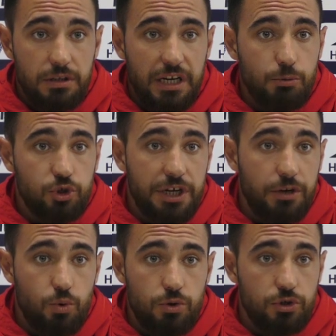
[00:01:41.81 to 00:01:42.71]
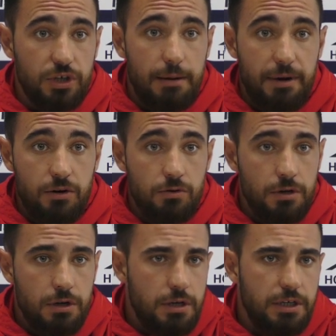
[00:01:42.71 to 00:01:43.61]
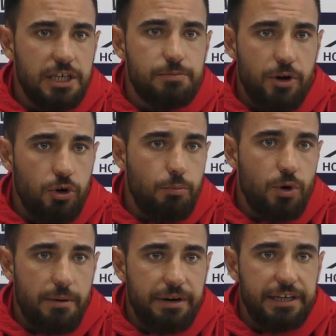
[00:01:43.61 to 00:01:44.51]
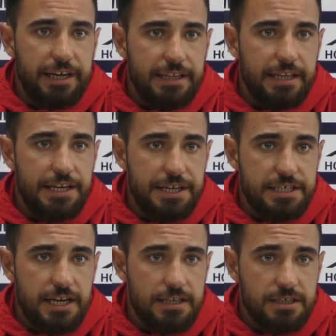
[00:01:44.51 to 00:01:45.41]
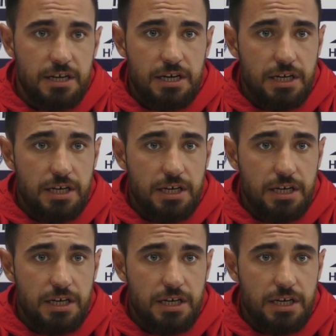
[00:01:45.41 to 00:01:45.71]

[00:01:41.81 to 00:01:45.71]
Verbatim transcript: tenemos que ir juntos de la mano y espero que pueda venir gente a Illescas